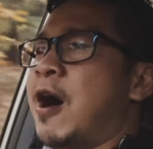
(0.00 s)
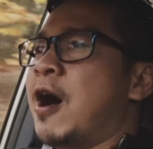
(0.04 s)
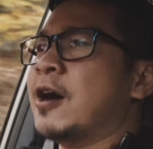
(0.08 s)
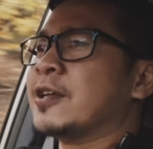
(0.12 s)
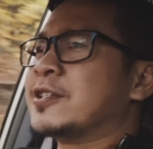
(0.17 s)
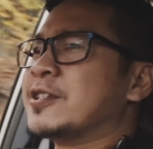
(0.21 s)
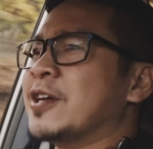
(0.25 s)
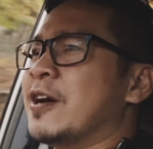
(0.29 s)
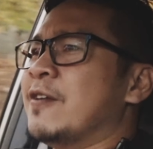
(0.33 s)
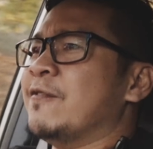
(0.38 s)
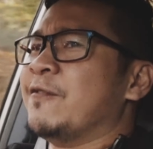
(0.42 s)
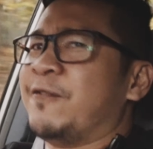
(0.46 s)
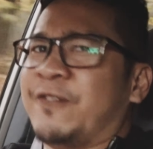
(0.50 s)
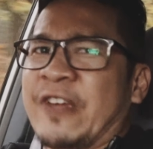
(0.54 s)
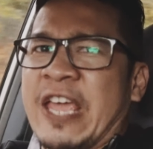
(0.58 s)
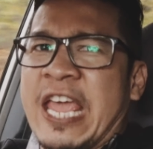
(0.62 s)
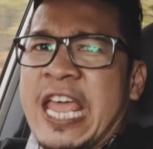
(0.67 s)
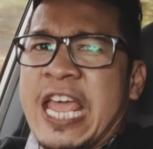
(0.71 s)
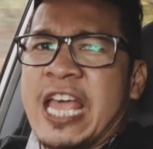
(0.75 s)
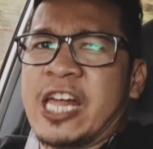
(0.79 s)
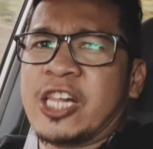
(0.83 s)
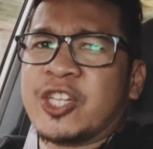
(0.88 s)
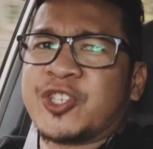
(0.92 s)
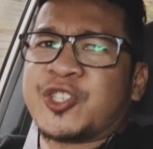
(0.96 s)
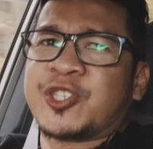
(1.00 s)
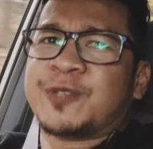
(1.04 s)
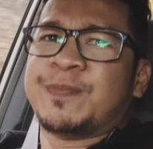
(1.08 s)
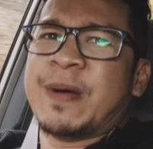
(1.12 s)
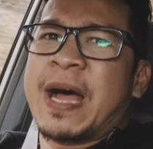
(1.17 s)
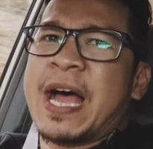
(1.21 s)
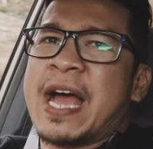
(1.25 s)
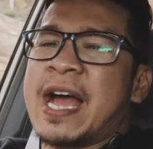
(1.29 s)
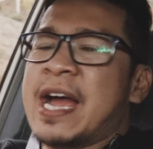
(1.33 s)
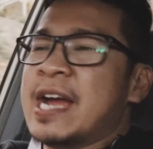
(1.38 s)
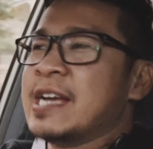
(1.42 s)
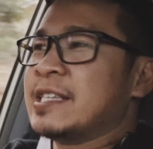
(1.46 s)
Autumn feels,
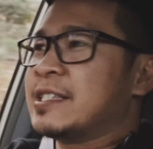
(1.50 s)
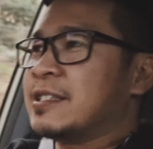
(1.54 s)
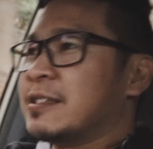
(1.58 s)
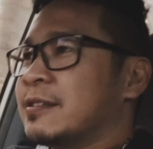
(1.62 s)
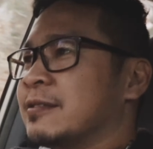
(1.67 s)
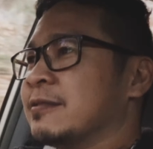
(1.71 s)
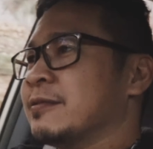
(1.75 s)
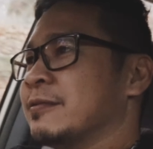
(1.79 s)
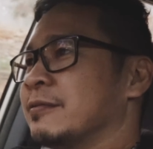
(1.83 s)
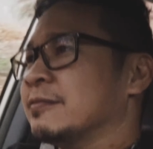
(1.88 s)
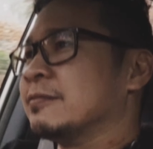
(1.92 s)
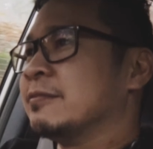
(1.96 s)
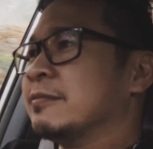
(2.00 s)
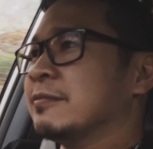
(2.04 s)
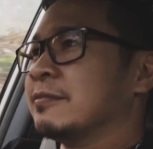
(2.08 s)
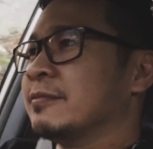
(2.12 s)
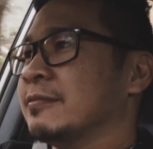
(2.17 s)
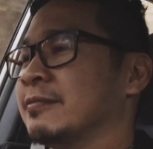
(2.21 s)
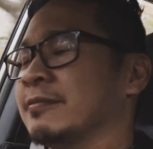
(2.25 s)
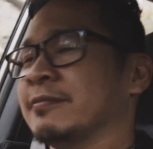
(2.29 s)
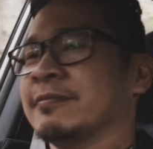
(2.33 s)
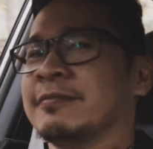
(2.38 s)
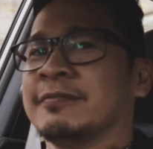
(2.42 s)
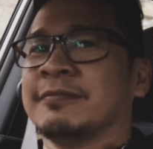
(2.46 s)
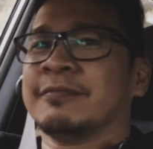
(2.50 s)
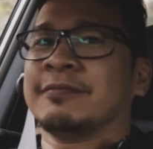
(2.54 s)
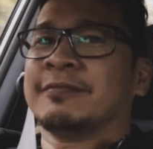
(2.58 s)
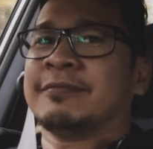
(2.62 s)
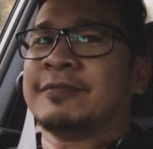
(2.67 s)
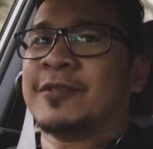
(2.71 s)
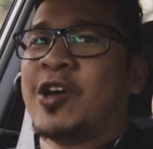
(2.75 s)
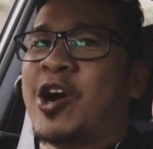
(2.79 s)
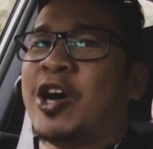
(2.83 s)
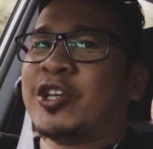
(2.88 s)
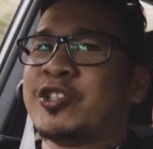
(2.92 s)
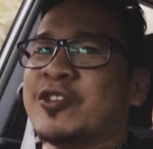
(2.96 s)
man.
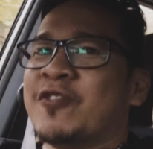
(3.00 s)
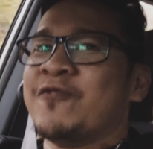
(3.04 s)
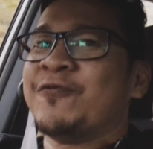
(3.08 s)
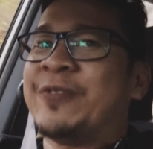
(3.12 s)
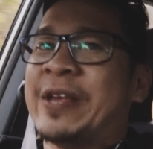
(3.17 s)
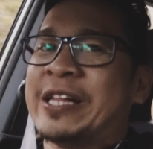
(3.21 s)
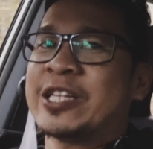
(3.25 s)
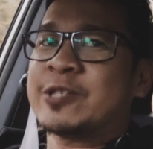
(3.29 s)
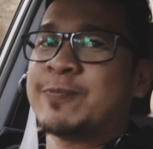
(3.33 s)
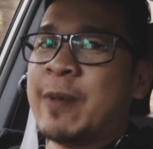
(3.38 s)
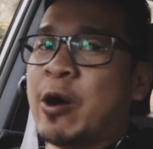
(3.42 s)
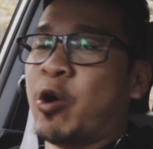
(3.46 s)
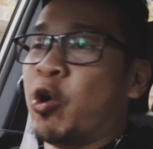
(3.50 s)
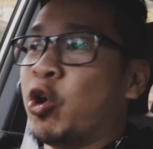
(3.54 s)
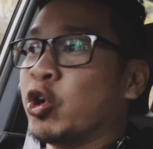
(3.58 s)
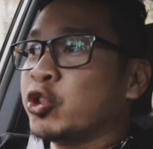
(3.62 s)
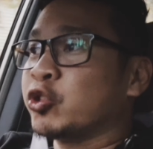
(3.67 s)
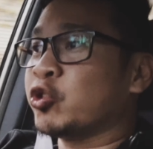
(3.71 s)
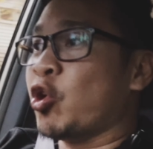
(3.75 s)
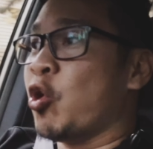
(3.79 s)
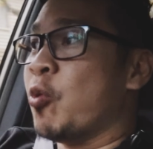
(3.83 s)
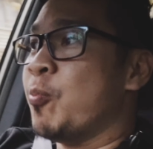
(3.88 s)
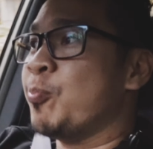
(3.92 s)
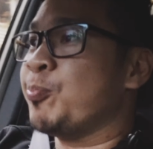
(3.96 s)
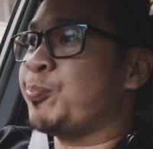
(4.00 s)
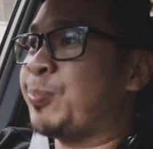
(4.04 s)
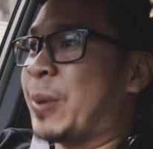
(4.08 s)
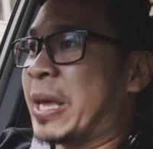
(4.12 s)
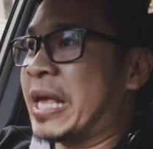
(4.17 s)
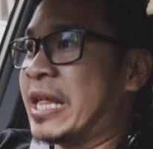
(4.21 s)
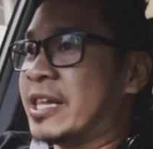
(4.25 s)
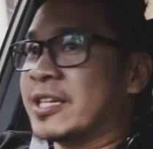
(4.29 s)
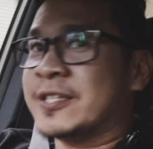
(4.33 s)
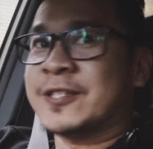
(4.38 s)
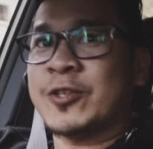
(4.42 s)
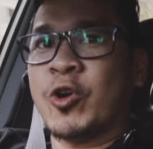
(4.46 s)
Autumn feels ba? Autumn
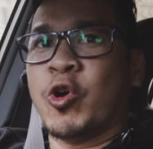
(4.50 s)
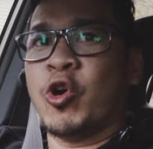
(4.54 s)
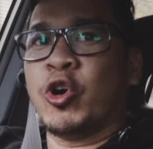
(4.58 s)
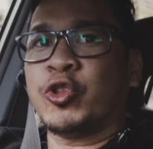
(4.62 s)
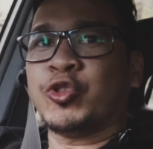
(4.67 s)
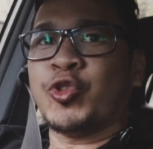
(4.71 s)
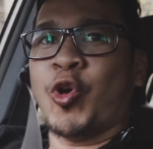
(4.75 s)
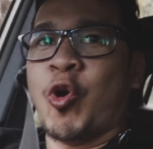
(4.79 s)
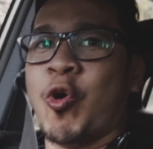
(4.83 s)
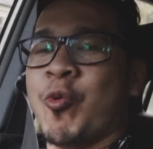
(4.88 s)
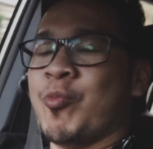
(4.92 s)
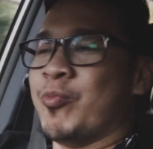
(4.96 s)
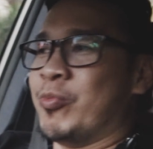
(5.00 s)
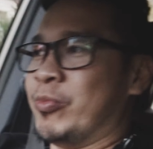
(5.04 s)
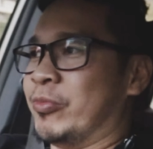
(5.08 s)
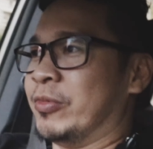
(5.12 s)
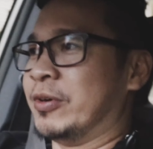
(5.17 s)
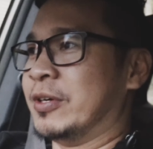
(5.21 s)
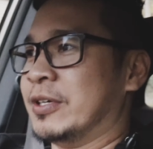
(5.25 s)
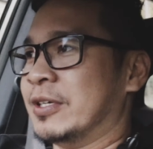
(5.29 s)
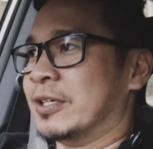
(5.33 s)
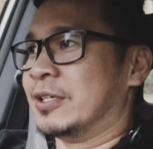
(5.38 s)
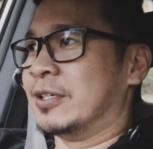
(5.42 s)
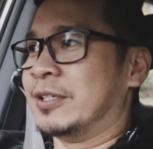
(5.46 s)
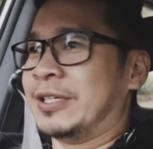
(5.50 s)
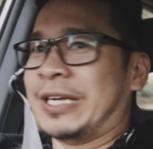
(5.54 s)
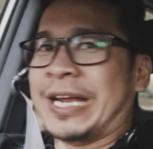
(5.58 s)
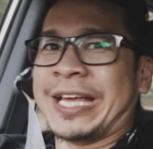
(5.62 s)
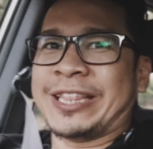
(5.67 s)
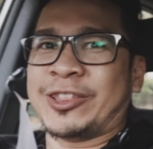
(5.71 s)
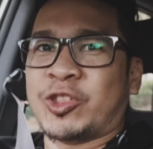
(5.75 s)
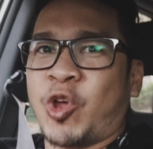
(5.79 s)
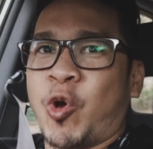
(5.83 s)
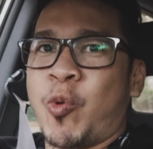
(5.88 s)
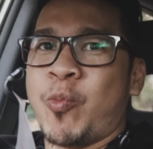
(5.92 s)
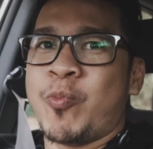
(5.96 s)
feels, autumn.
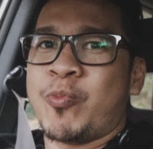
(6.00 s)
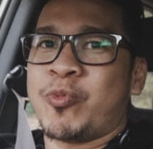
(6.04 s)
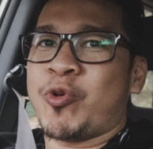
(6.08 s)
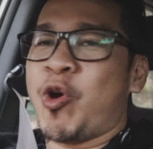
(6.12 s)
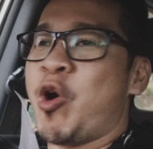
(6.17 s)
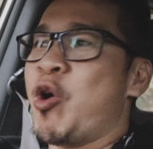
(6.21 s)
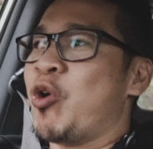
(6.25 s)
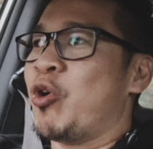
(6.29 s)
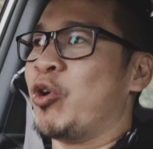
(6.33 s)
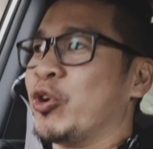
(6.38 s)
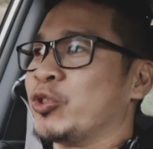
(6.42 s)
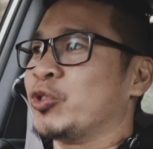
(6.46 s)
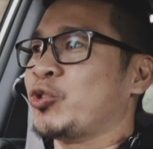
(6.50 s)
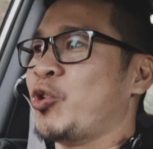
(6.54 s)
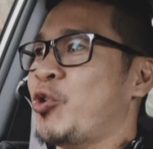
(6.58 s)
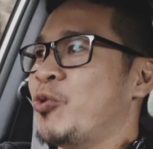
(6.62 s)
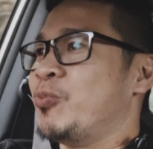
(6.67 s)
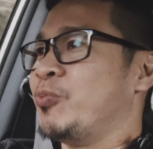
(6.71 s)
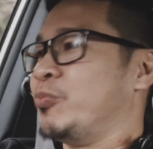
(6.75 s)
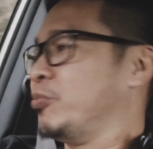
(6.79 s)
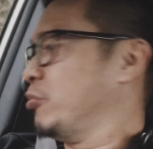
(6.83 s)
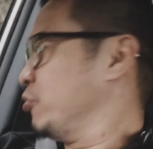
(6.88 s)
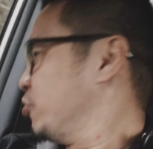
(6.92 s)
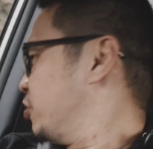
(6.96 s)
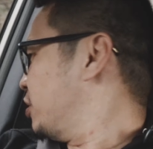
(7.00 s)
Itom ko, autumn.